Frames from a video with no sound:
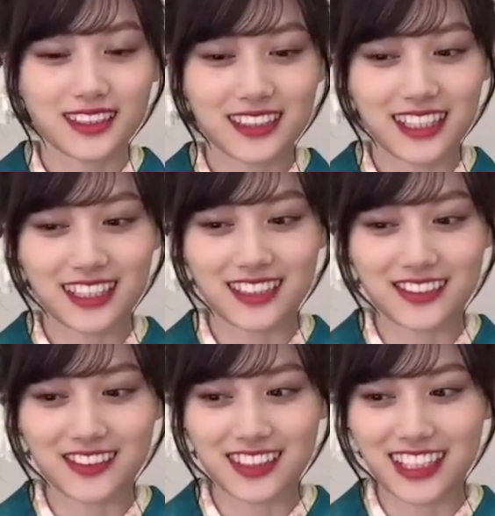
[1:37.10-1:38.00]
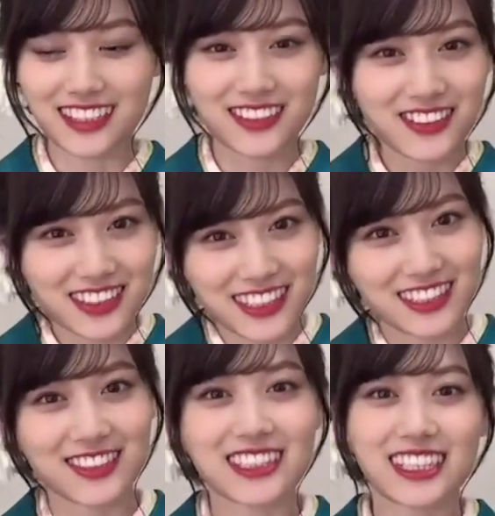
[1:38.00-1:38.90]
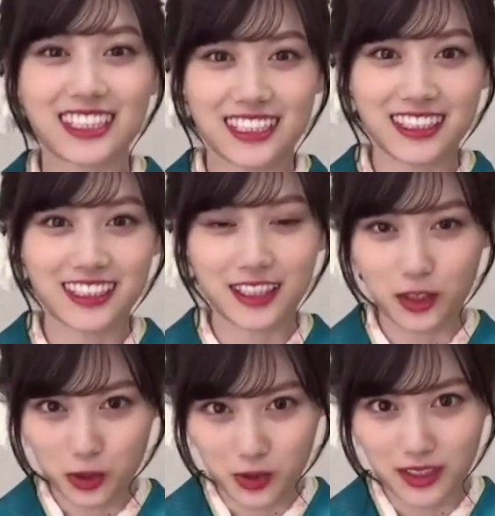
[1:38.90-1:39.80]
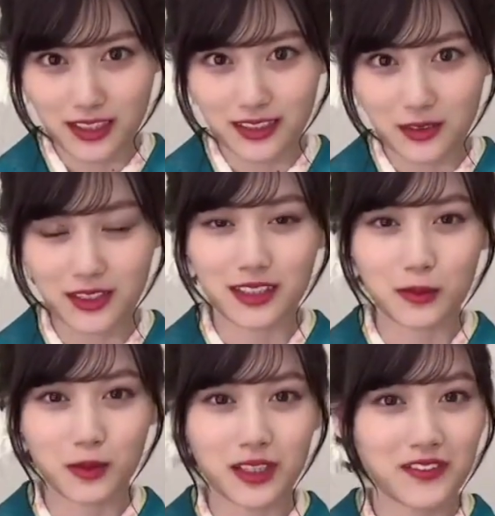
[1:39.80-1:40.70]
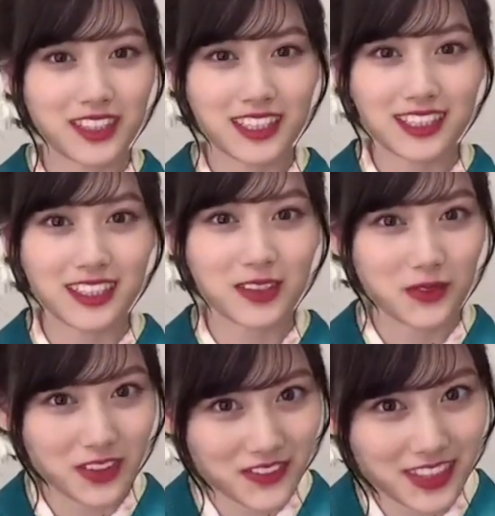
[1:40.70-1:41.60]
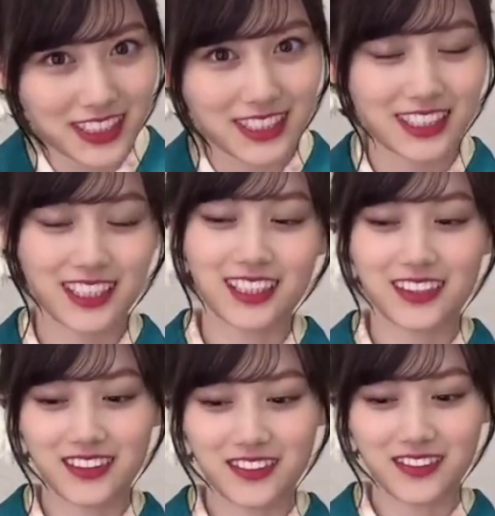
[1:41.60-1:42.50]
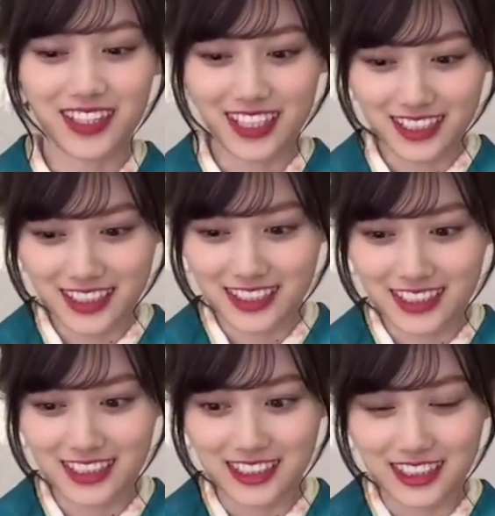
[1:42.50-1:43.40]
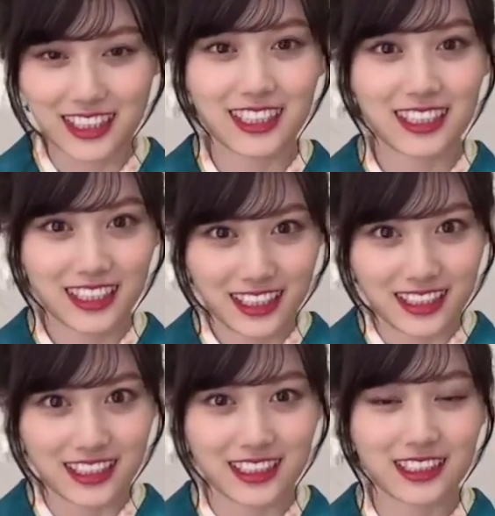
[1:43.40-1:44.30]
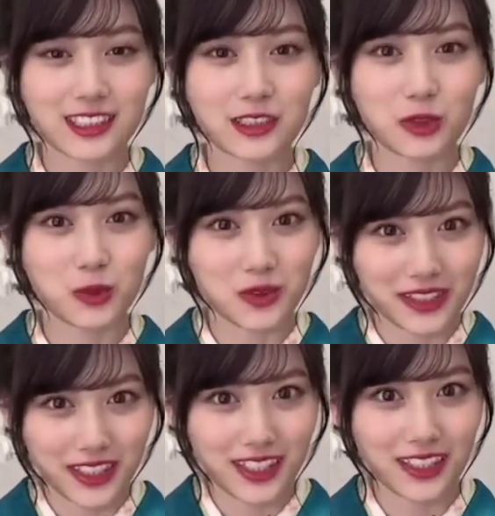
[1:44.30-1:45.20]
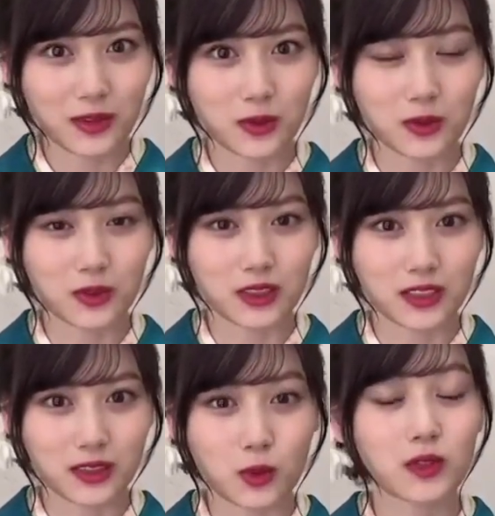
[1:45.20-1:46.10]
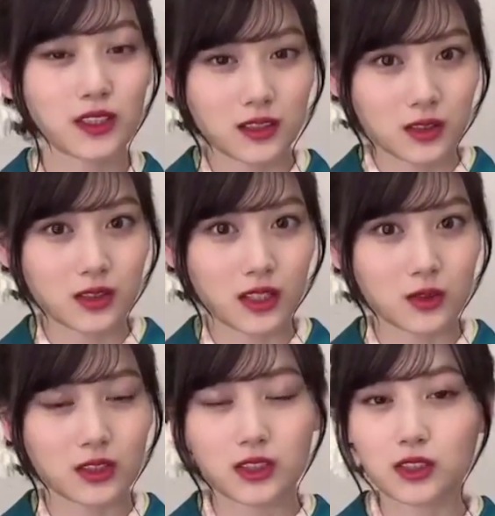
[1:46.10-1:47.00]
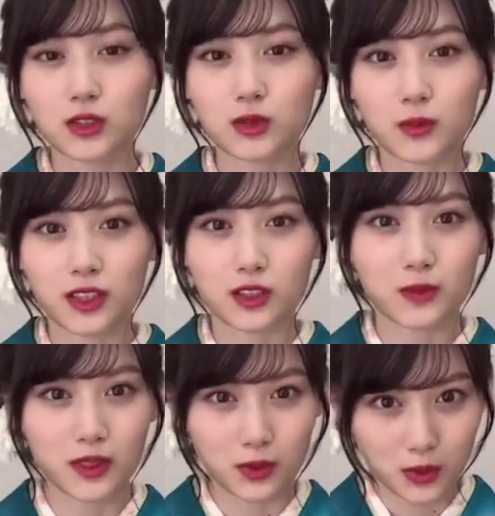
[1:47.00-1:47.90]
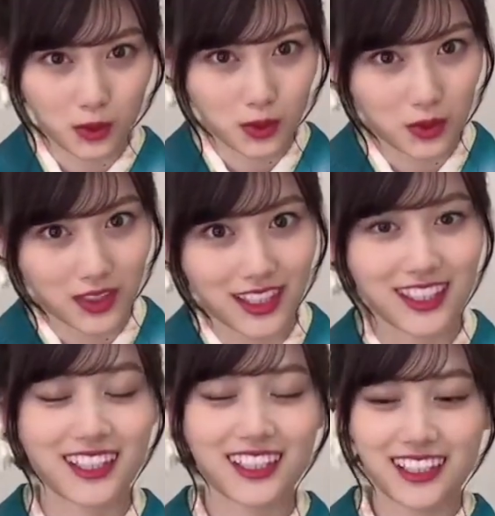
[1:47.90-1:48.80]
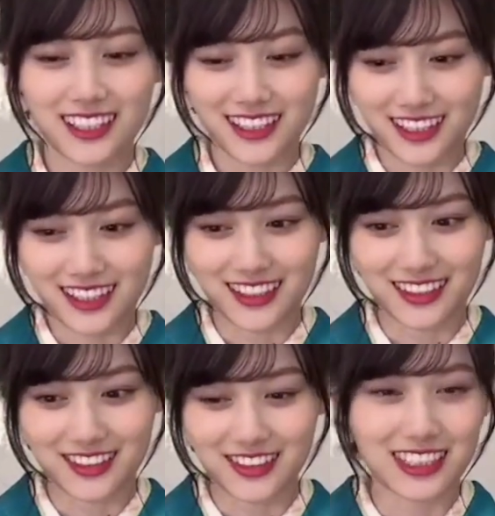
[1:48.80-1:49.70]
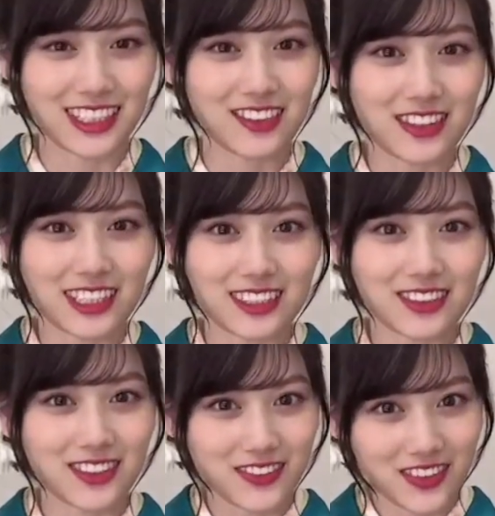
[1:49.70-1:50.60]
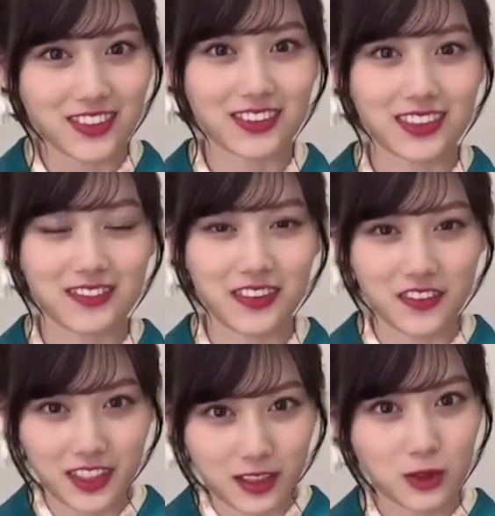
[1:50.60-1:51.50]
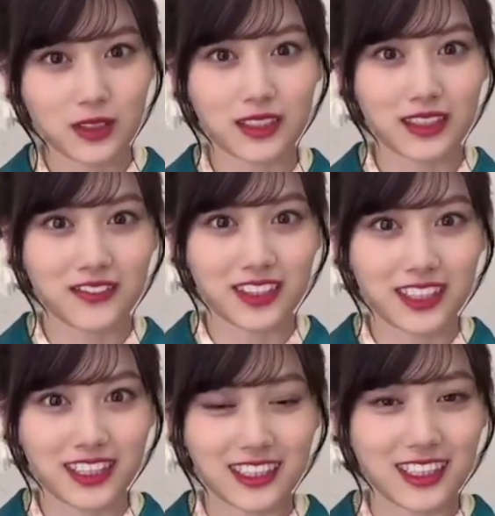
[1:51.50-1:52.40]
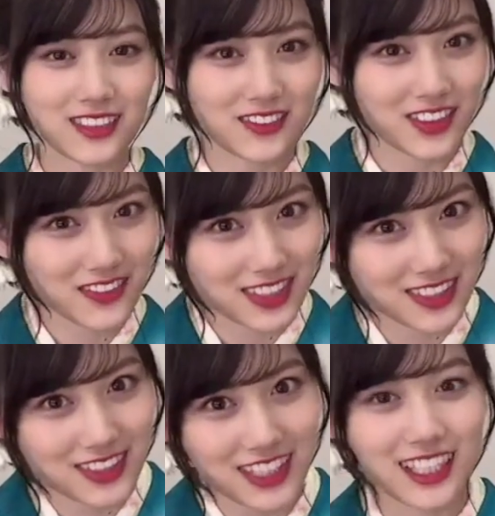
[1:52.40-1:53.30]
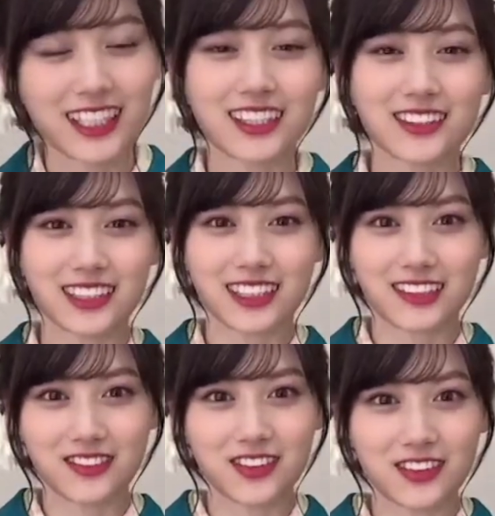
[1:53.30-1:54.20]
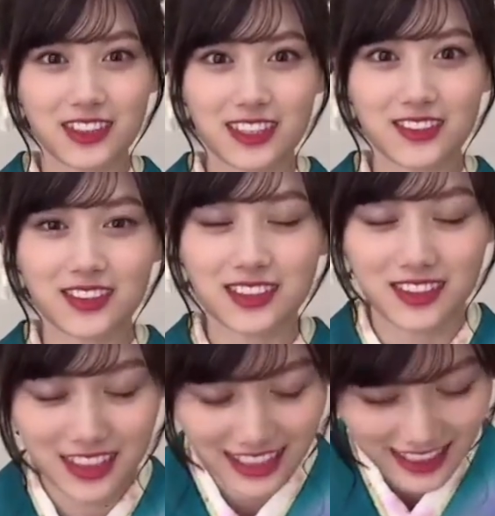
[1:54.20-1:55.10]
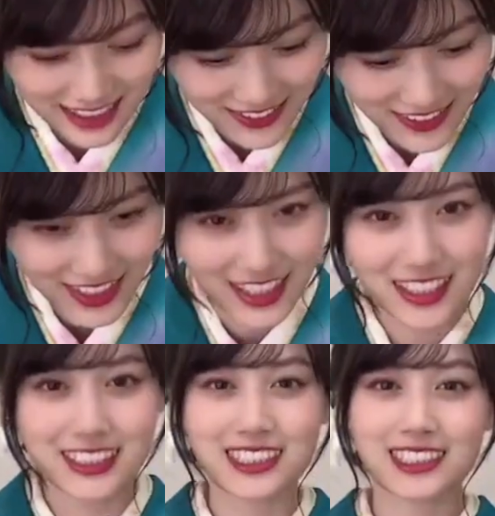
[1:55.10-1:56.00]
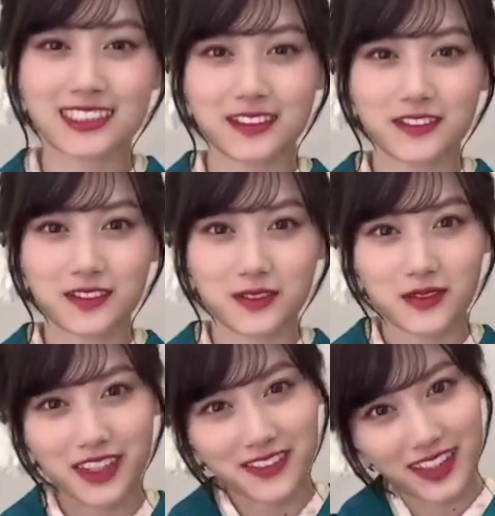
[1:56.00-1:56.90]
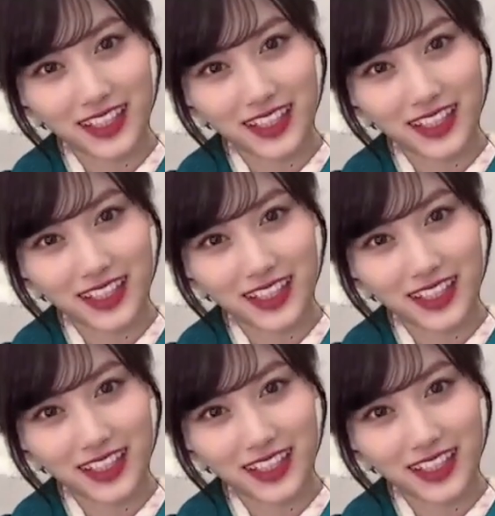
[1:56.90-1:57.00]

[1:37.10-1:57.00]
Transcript: なんだろうかっこいい女性になれるようにこれからも頑張っていきたいと思います。まあ、20歳になって成人式を迎え今年今月あの写真集も発売ということで、えー、乃木坂の活動も今まで以上に頑張っていきたいと思いますのでこれからも応援よろしくお願いしますバイバー